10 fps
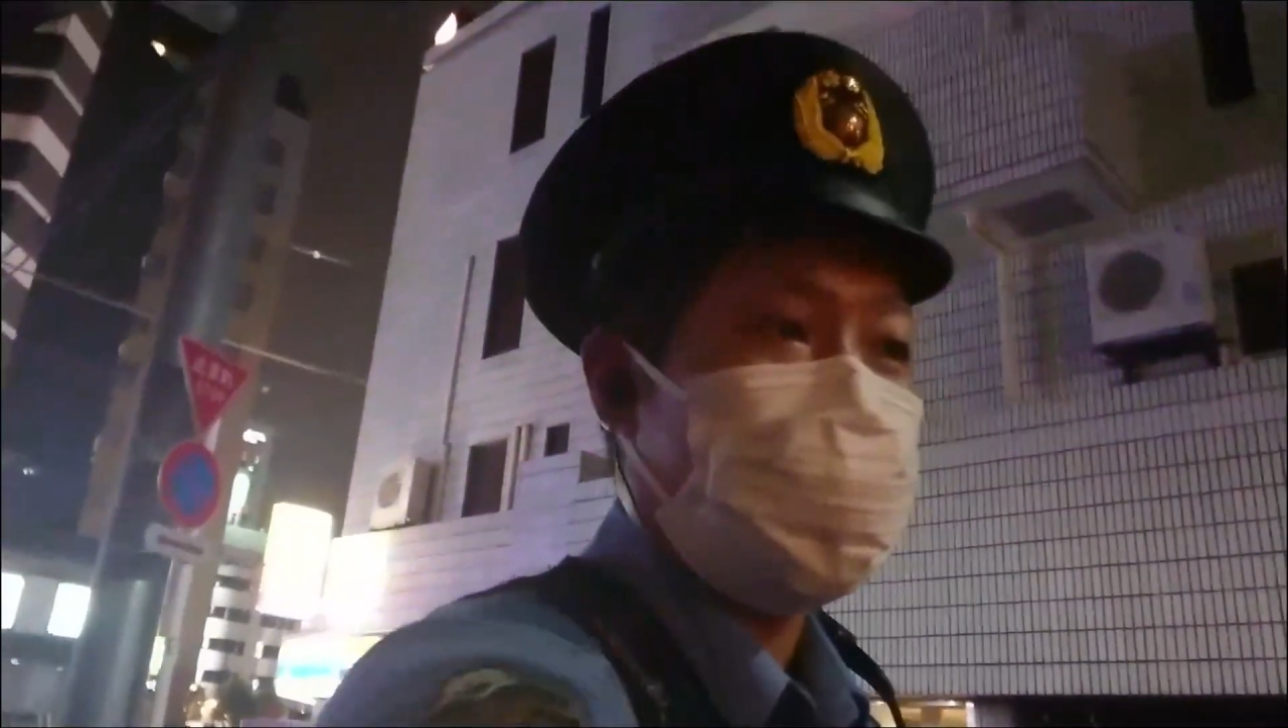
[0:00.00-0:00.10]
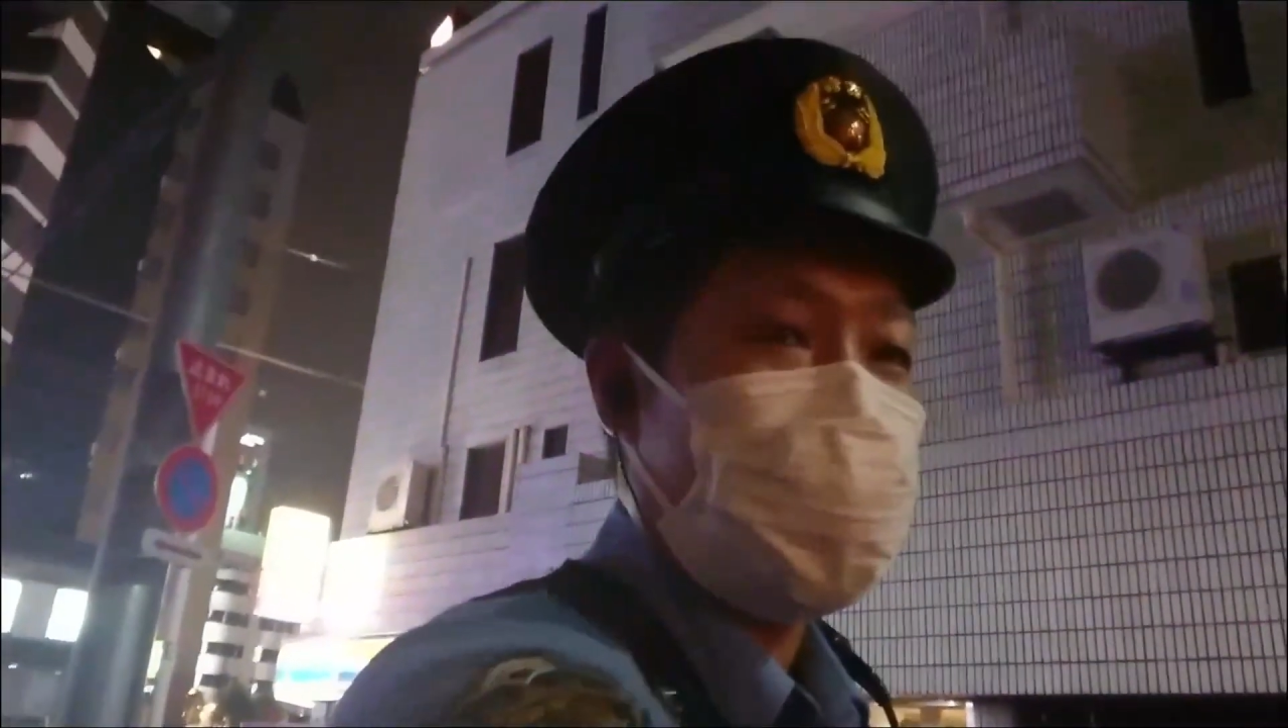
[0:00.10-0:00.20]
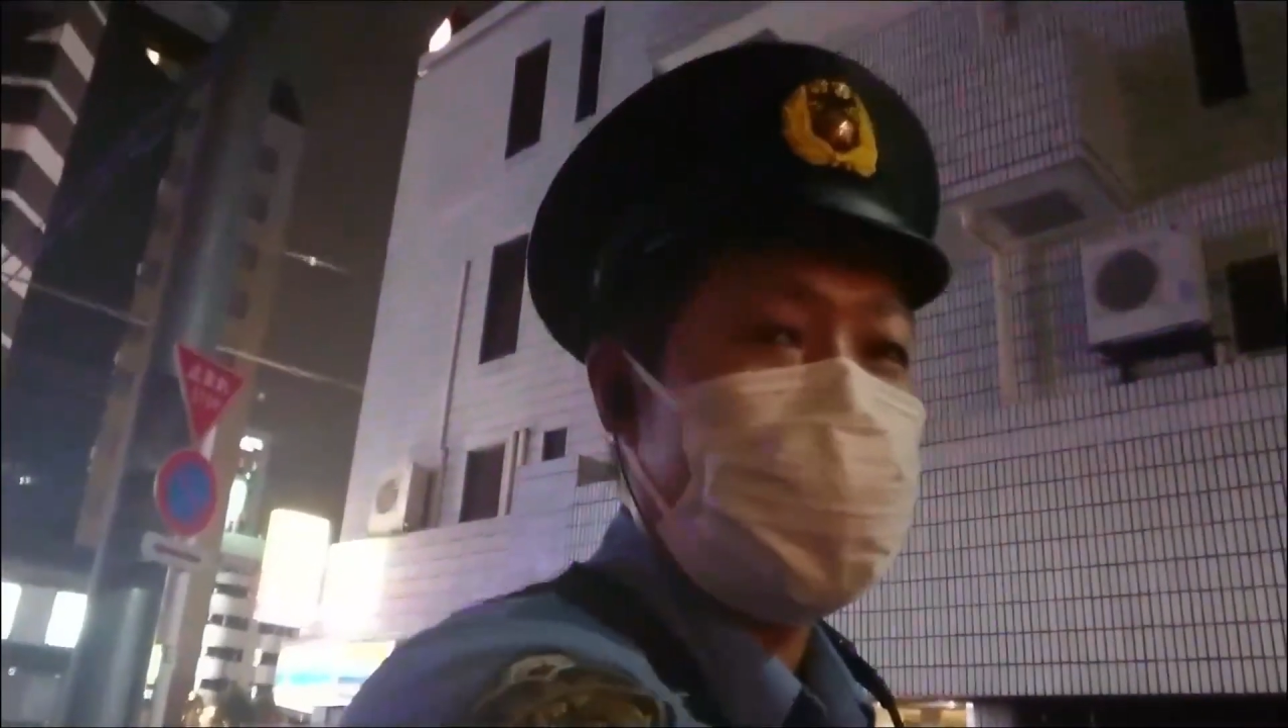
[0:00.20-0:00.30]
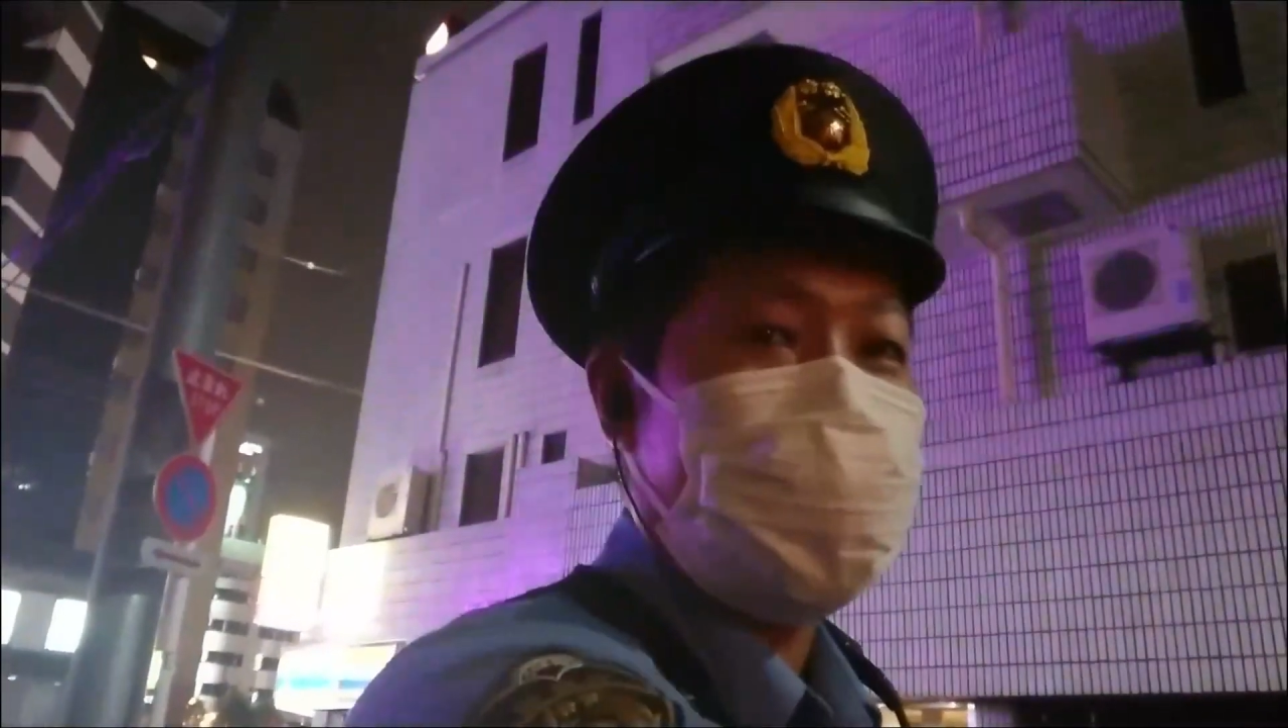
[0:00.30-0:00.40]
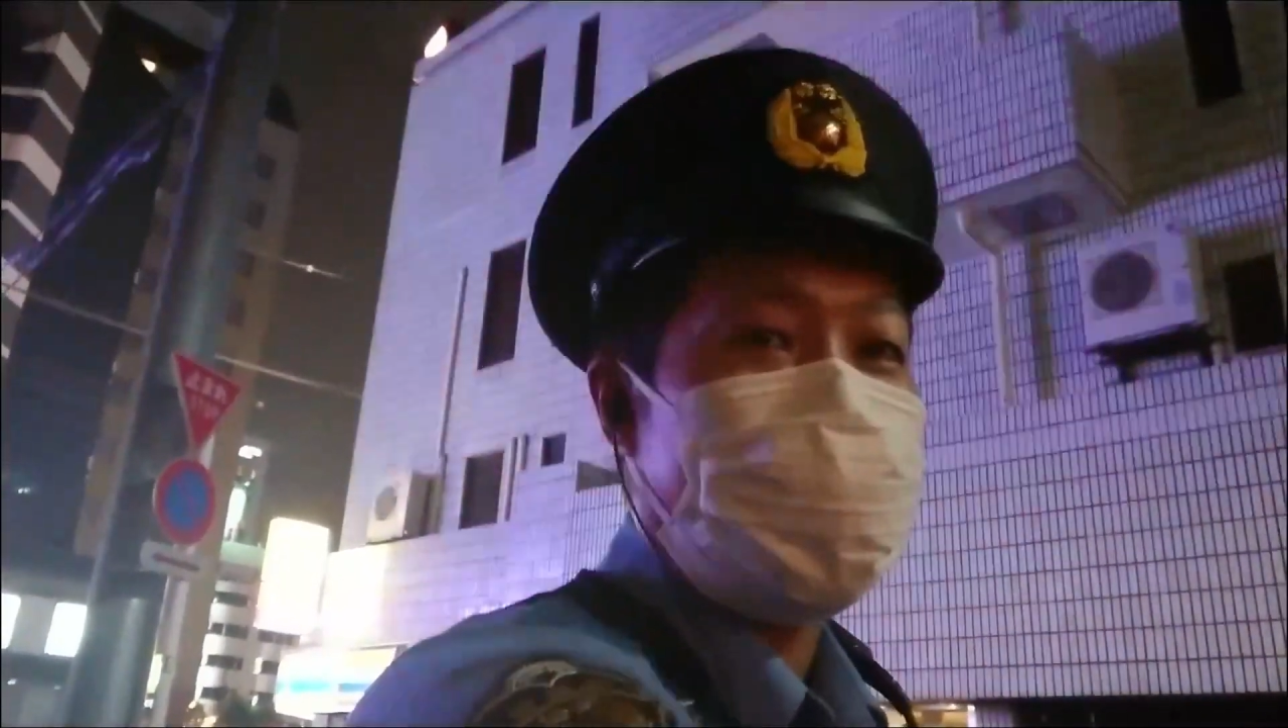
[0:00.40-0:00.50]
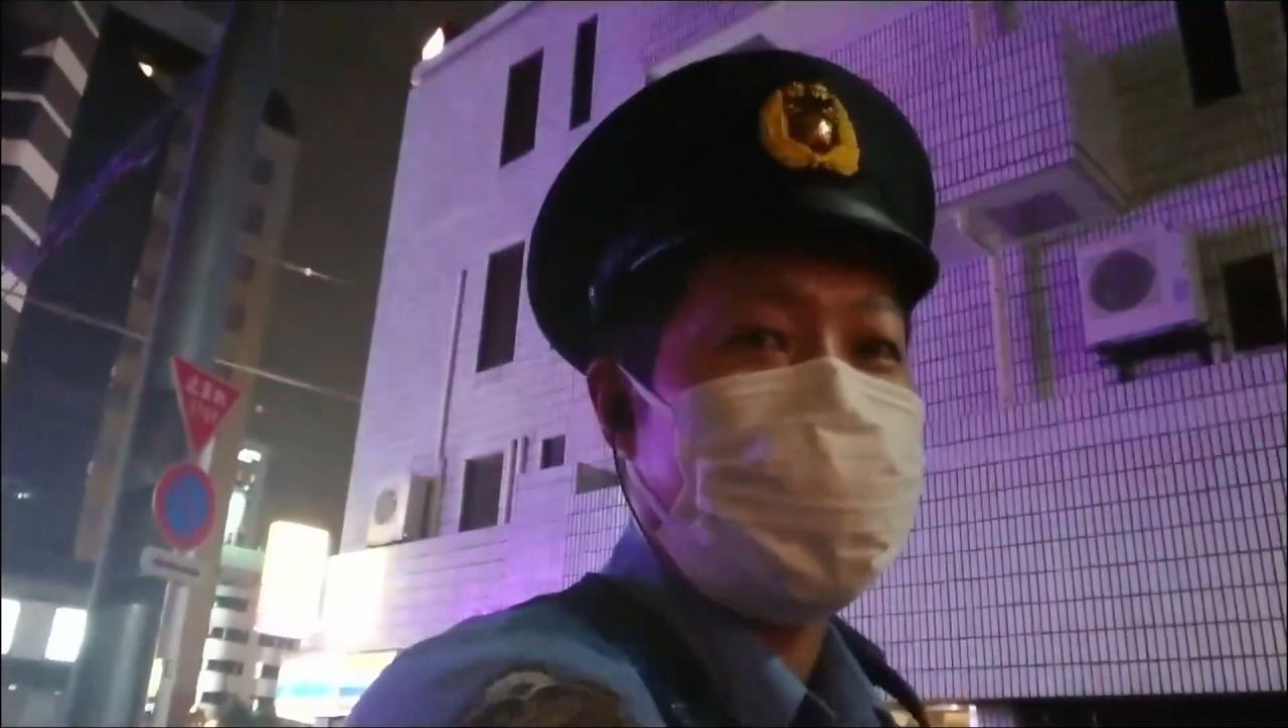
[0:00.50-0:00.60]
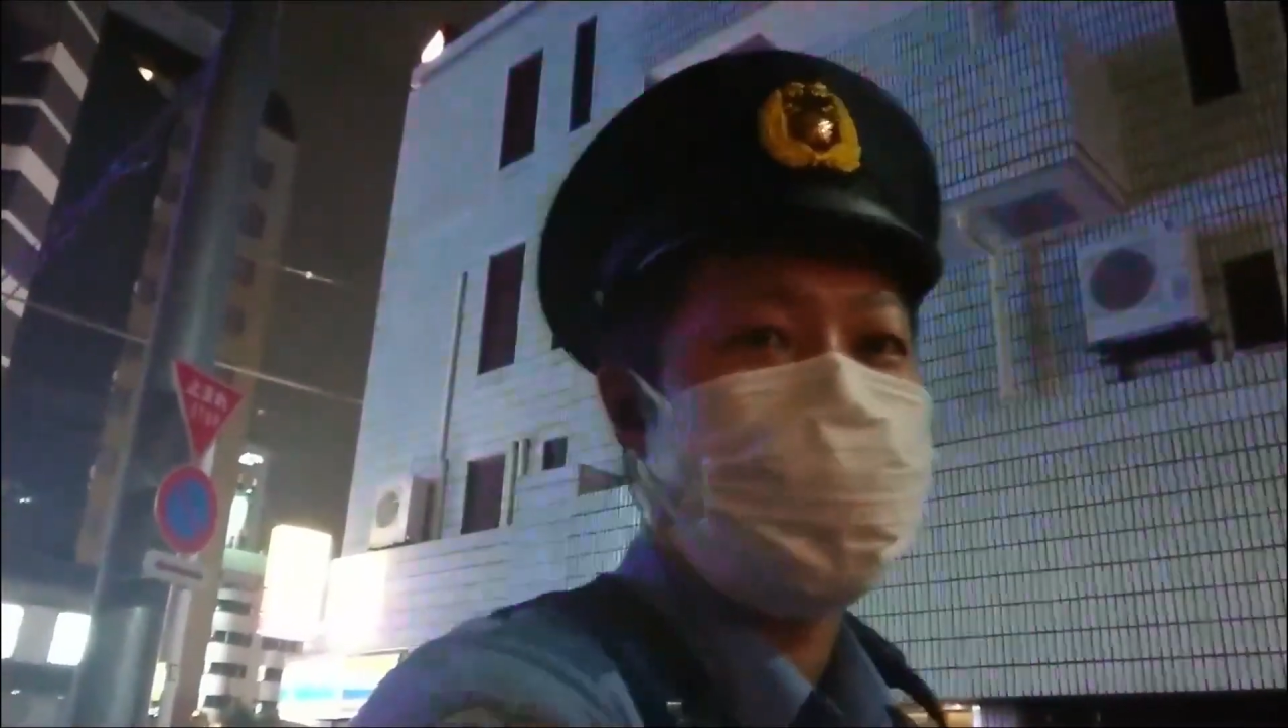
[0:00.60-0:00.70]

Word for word: 連絡先教